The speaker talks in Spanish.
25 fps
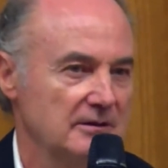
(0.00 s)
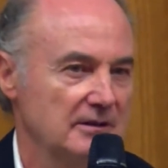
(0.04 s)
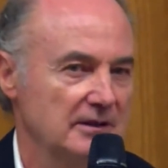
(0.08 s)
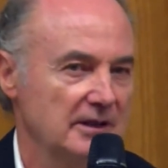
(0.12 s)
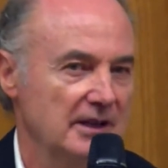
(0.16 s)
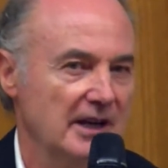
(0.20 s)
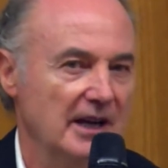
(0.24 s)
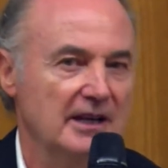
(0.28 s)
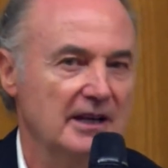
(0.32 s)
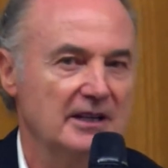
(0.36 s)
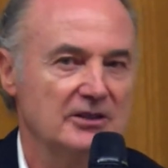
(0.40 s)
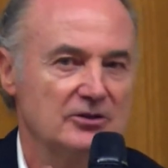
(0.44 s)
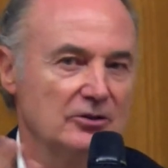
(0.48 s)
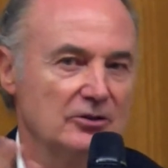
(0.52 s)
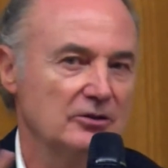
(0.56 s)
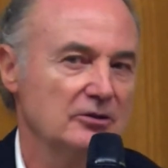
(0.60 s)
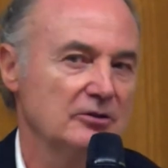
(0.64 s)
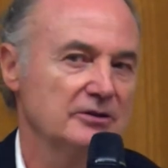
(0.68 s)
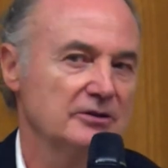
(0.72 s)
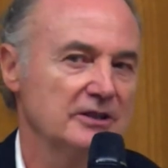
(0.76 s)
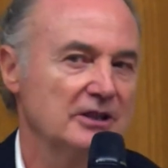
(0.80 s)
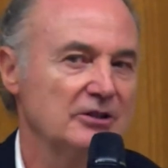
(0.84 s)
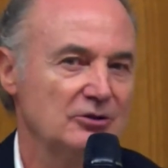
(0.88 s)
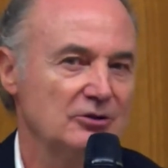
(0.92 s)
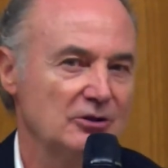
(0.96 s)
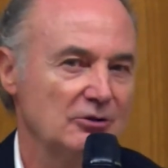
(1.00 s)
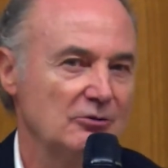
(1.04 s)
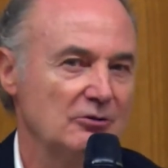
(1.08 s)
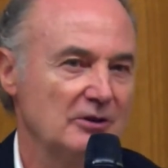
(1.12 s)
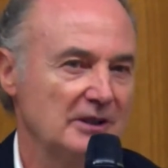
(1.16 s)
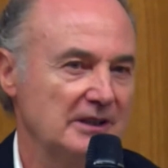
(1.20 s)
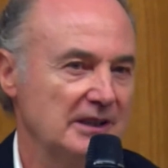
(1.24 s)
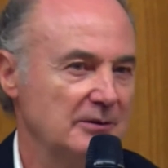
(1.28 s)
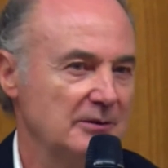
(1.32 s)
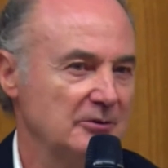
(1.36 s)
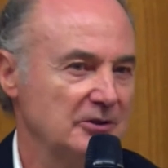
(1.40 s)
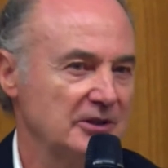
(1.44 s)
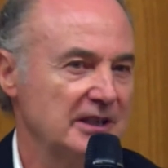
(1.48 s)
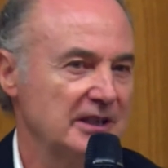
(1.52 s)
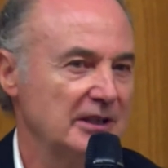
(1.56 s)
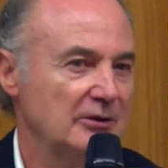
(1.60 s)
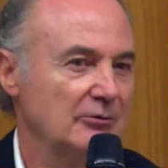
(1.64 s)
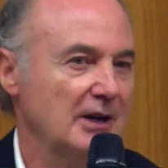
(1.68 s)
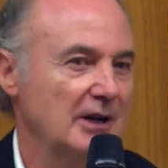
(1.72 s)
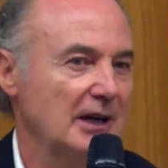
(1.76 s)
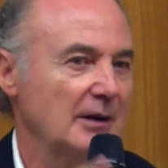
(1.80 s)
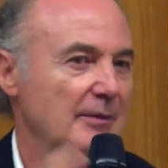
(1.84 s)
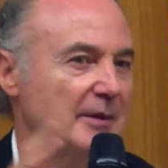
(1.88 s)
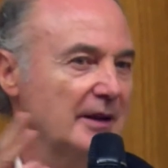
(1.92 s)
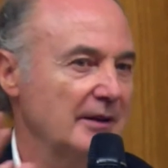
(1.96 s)
y ahí es donde los centros educativos tienen
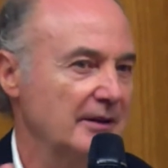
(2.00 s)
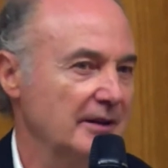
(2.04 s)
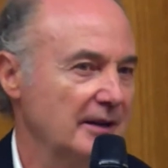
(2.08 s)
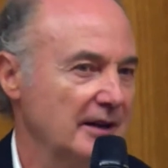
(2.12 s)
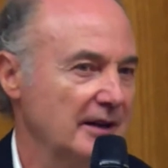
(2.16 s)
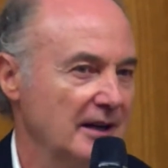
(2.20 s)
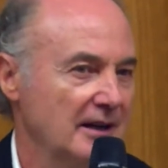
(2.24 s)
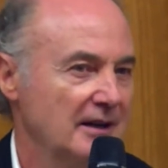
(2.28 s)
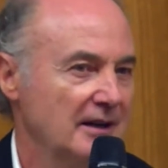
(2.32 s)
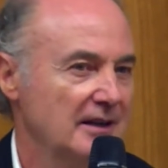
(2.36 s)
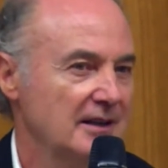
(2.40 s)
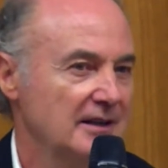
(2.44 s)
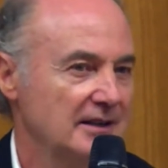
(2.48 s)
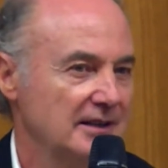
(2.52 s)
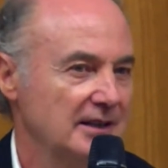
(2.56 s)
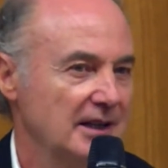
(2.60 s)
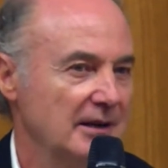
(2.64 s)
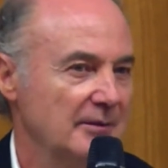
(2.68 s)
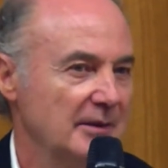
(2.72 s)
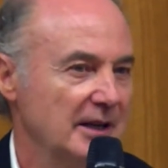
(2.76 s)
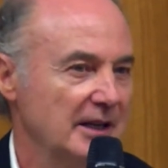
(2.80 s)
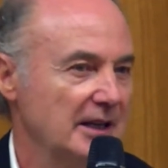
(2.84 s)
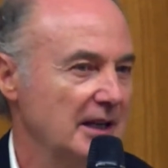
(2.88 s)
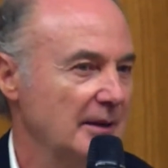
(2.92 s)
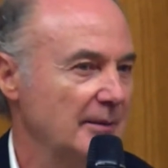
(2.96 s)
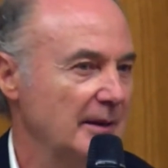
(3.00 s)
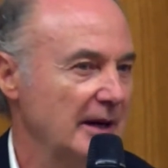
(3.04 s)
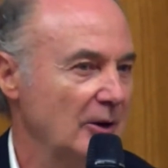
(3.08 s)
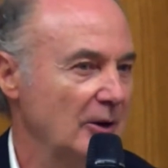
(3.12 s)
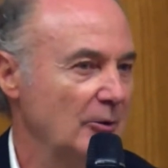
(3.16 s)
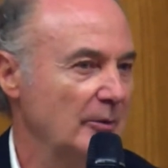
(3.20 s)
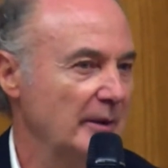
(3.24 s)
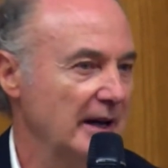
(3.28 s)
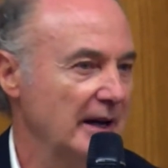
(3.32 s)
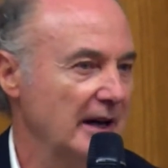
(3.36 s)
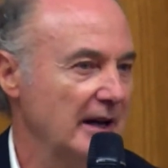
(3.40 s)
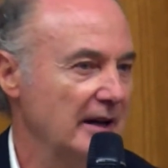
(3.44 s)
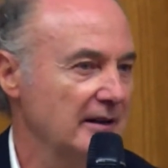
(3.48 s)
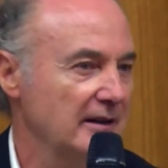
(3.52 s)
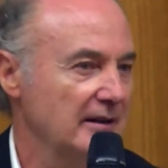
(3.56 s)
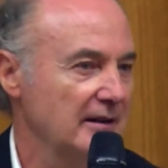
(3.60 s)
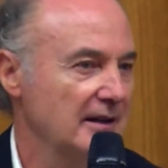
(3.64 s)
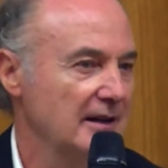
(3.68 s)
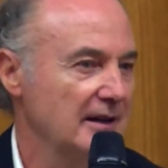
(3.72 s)
una capacidad tremenda para operar,